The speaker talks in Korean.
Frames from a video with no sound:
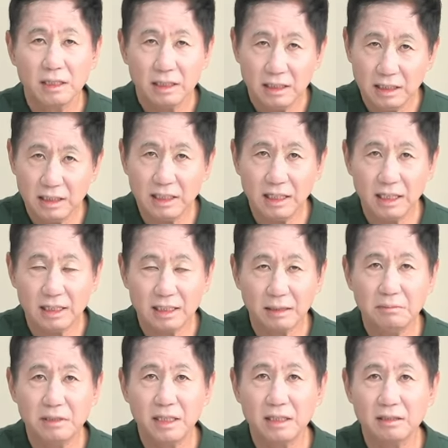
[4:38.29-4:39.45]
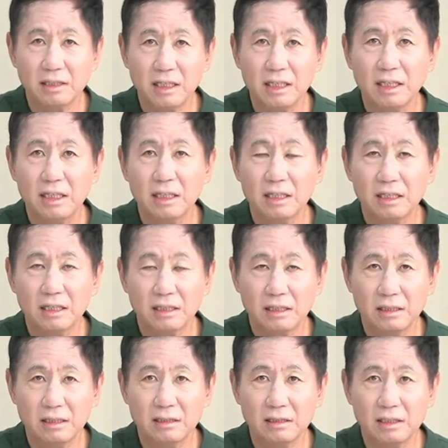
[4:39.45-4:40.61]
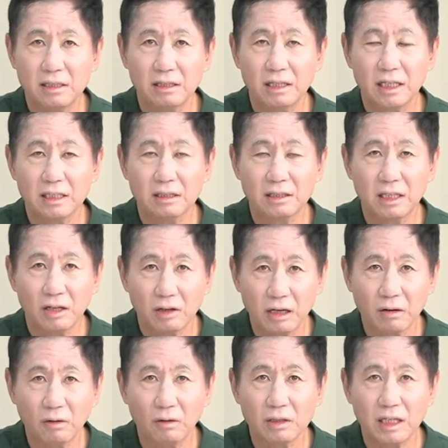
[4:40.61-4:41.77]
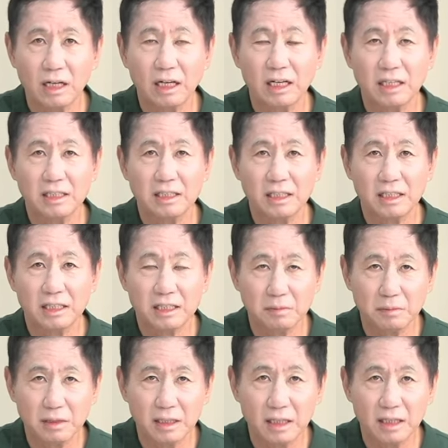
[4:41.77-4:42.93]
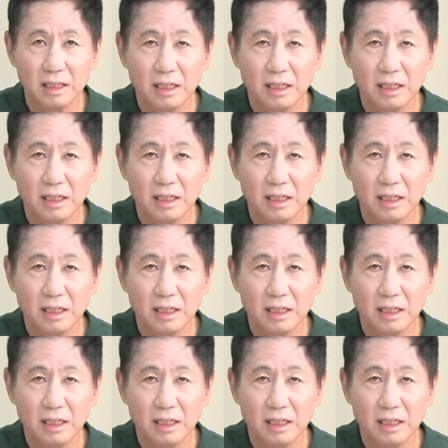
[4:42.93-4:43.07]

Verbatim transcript: 이 세, 삼 세들이 그 지역에서 태어나고 생활하기 시작했습니다.